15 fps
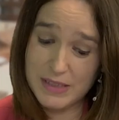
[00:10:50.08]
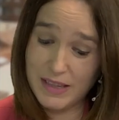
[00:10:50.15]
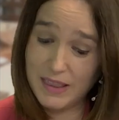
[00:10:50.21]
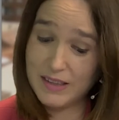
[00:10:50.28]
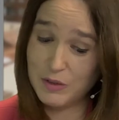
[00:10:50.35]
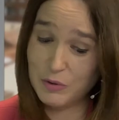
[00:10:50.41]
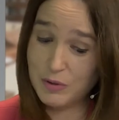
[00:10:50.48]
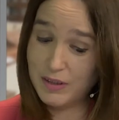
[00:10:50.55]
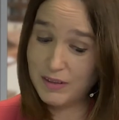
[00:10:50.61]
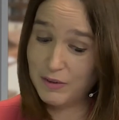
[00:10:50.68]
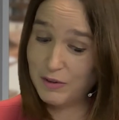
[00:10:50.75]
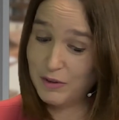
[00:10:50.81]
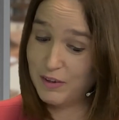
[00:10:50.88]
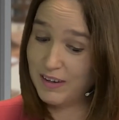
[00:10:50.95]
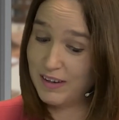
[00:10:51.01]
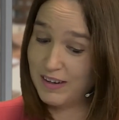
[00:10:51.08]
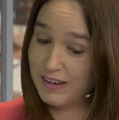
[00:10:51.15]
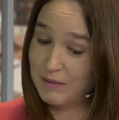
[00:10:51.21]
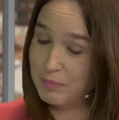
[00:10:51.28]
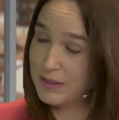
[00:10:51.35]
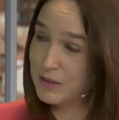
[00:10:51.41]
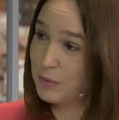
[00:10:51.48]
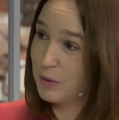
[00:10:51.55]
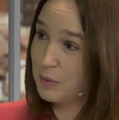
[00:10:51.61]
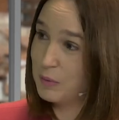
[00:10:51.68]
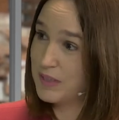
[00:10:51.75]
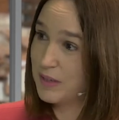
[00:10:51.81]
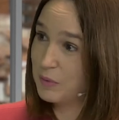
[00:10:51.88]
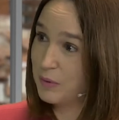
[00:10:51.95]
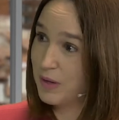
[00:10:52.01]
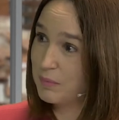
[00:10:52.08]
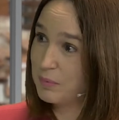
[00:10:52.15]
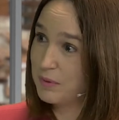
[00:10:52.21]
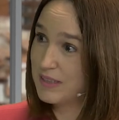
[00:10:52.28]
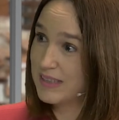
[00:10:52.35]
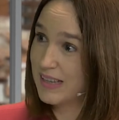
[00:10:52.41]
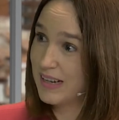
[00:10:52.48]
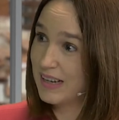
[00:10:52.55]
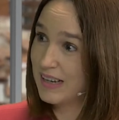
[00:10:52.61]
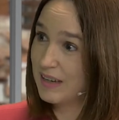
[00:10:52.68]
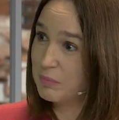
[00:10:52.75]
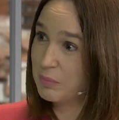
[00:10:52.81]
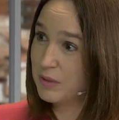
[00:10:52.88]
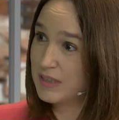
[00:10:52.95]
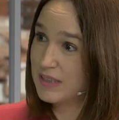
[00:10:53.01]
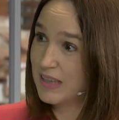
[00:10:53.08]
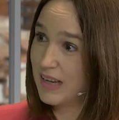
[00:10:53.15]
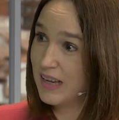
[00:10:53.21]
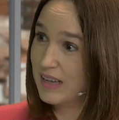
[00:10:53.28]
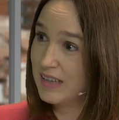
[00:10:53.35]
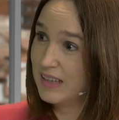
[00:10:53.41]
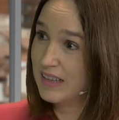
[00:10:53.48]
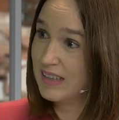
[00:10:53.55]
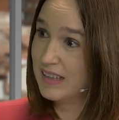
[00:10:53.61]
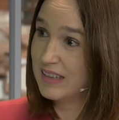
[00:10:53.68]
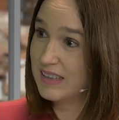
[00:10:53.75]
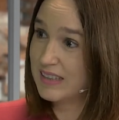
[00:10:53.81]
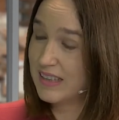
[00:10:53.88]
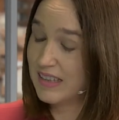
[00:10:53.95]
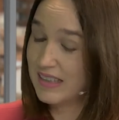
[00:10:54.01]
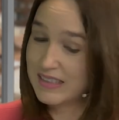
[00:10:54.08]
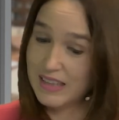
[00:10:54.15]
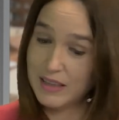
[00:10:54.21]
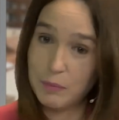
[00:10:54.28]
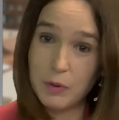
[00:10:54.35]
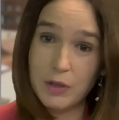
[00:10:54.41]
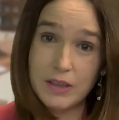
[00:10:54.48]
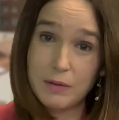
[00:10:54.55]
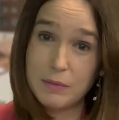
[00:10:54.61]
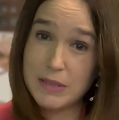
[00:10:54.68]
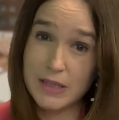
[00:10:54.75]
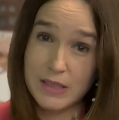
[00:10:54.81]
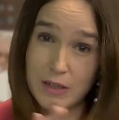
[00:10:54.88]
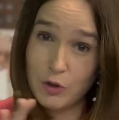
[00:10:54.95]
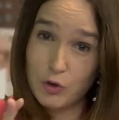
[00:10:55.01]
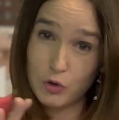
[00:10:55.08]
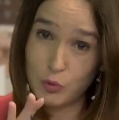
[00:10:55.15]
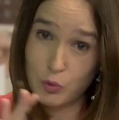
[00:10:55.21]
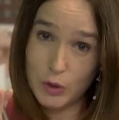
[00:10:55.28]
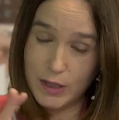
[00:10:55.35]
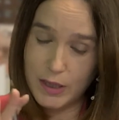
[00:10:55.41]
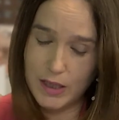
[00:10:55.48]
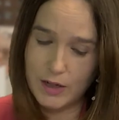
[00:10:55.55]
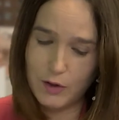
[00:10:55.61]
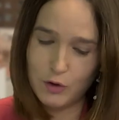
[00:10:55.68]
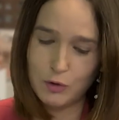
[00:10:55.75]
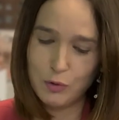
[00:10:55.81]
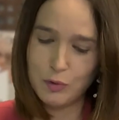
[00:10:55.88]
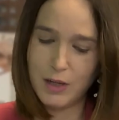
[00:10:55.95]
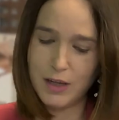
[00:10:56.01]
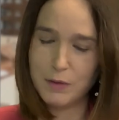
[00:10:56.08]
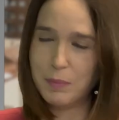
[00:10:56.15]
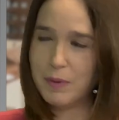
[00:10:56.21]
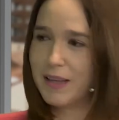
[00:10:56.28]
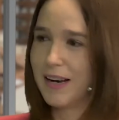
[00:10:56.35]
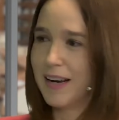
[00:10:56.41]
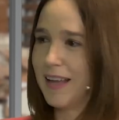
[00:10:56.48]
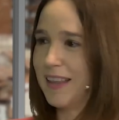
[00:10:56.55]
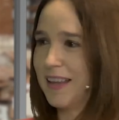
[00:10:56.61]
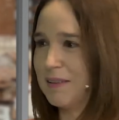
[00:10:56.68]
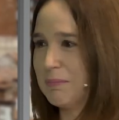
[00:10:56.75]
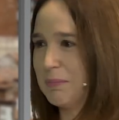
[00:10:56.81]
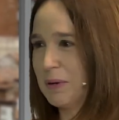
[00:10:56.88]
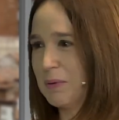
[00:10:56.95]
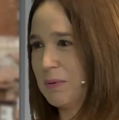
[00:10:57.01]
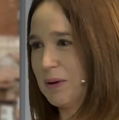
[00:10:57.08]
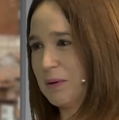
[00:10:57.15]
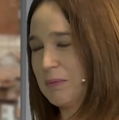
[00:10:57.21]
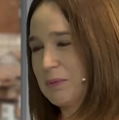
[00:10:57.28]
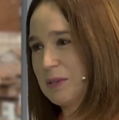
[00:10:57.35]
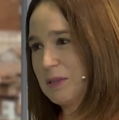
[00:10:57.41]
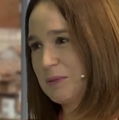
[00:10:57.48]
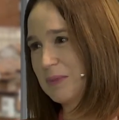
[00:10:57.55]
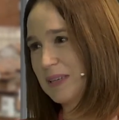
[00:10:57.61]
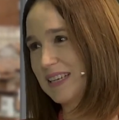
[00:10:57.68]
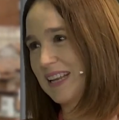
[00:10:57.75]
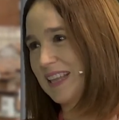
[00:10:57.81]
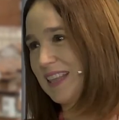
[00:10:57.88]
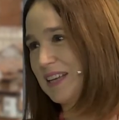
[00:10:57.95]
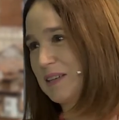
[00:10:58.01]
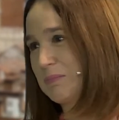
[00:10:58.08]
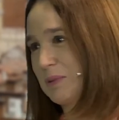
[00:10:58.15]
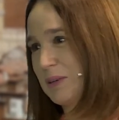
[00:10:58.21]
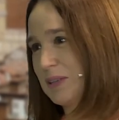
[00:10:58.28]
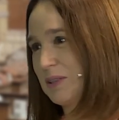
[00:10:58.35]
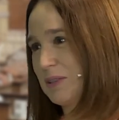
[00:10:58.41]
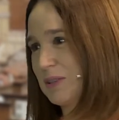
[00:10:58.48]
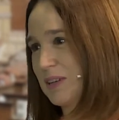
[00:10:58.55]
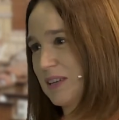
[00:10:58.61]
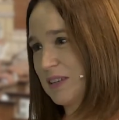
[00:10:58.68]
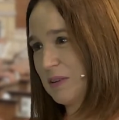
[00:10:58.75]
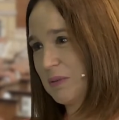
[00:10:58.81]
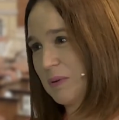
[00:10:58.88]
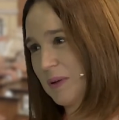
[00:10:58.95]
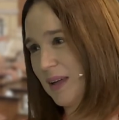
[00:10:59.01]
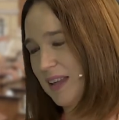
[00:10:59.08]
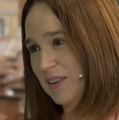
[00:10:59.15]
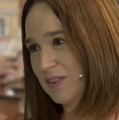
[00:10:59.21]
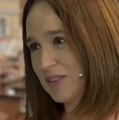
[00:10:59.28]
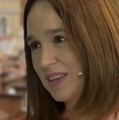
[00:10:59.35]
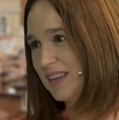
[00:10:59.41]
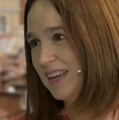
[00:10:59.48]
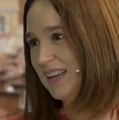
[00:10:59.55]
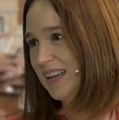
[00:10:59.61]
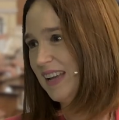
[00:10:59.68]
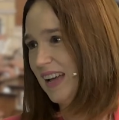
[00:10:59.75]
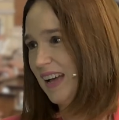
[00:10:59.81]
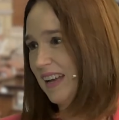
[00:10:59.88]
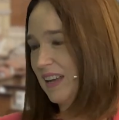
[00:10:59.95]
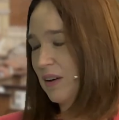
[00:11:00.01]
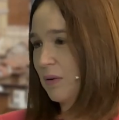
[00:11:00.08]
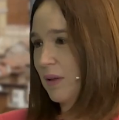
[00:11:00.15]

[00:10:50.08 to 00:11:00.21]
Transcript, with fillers: gracias a usted, coronel Pascual Luis Segura, por estar aquí, por esta este, este, tipo de entrevistas que no nos gusta hacer, no nos gusta despedir a nadie, pero bueno, muchísimas gracias por estos casi nueve años aquí en